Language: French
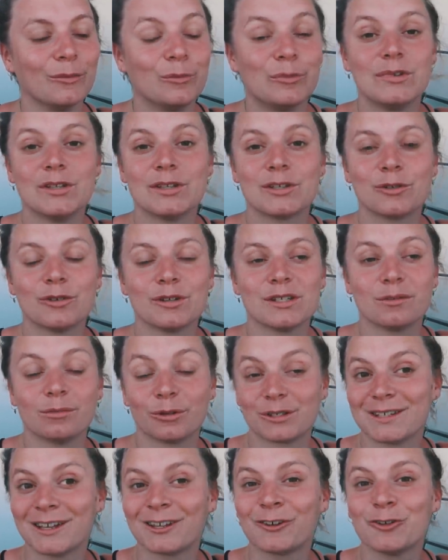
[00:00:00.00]
puisque c'est
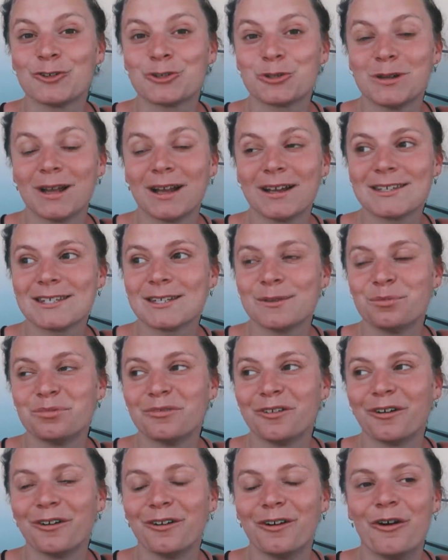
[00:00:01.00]
pour ça que je suis là, c'est
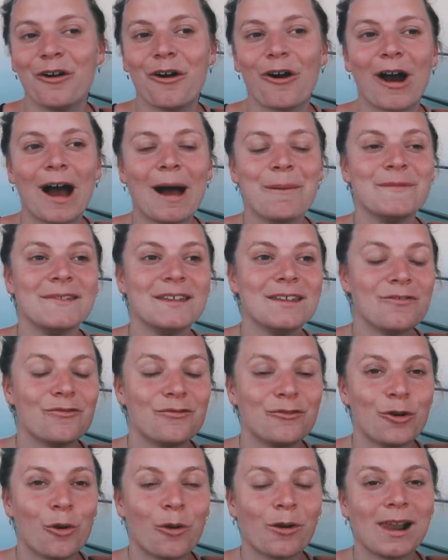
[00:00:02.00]
pour ramener
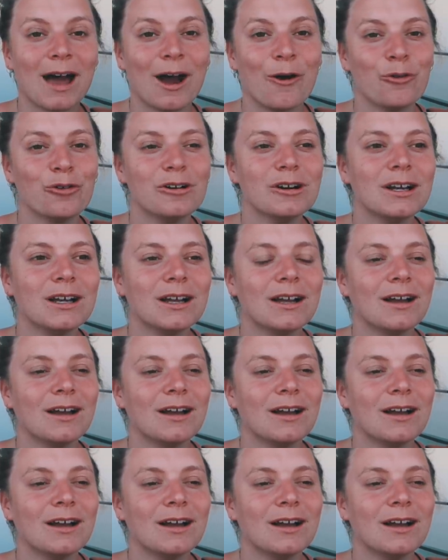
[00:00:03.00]
Vlan là-haut.